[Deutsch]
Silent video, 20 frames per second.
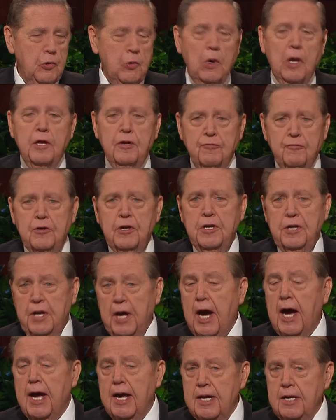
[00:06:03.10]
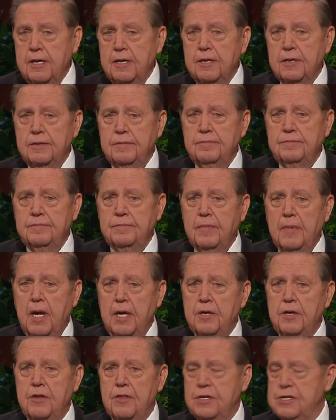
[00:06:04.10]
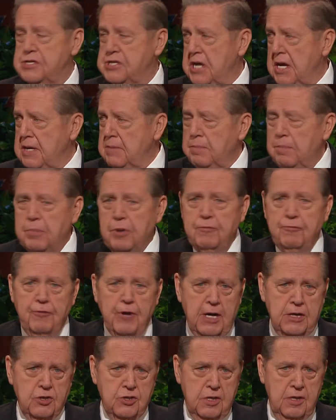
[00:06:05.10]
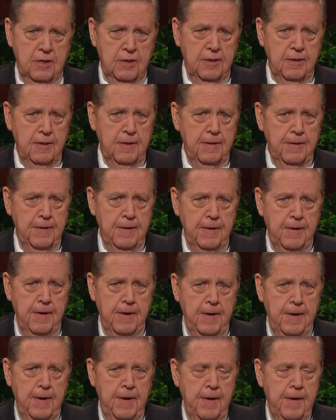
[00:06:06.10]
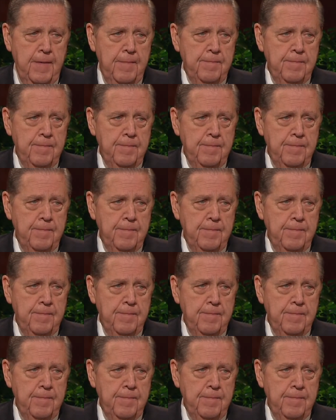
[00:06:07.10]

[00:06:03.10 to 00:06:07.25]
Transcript: auf seinen einzig gezeugten Sohn zu, der lebte und starb und nun die